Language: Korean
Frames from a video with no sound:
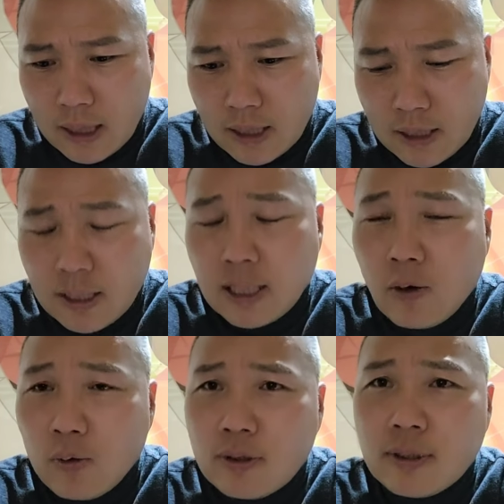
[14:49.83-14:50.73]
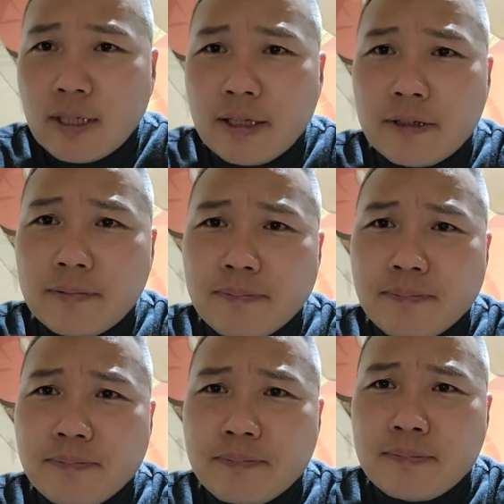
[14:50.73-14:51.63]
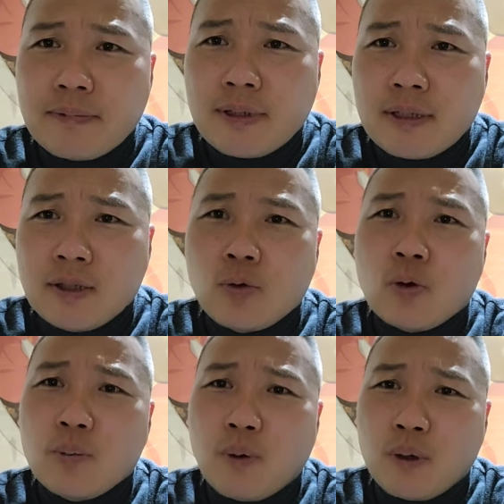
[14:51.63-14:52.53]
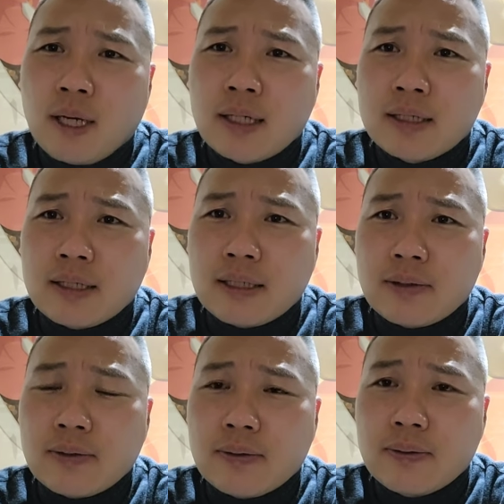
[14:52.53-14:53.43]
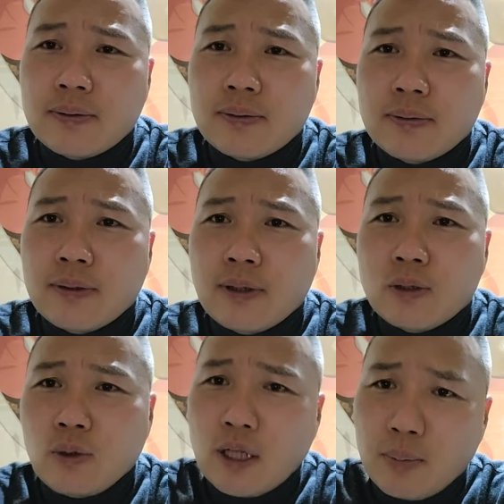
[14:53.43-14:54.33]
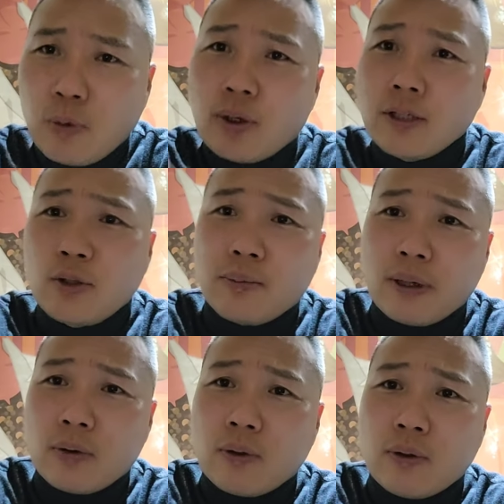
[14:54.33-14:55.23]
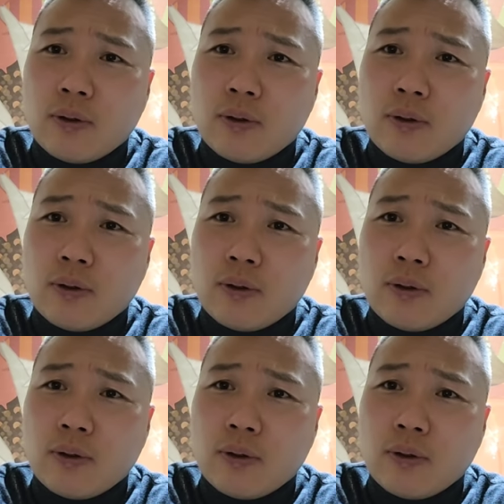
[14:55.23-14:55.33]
그렇게 나오는데 그 돈을 포기를 한 거잖아요. 소장님 포기했어요, 바로.